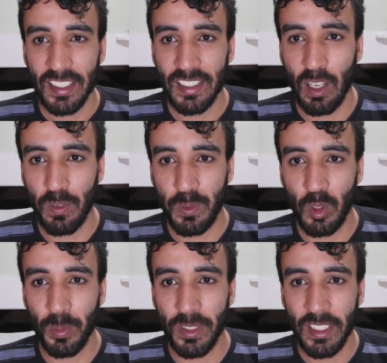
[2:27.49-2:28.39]
que é o
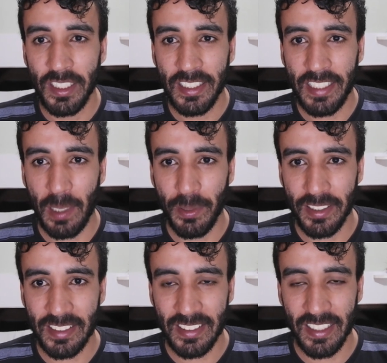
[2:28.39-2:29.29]
filme Carrie a
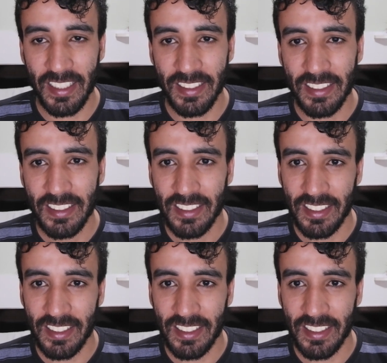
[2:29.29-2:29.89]
Estranha,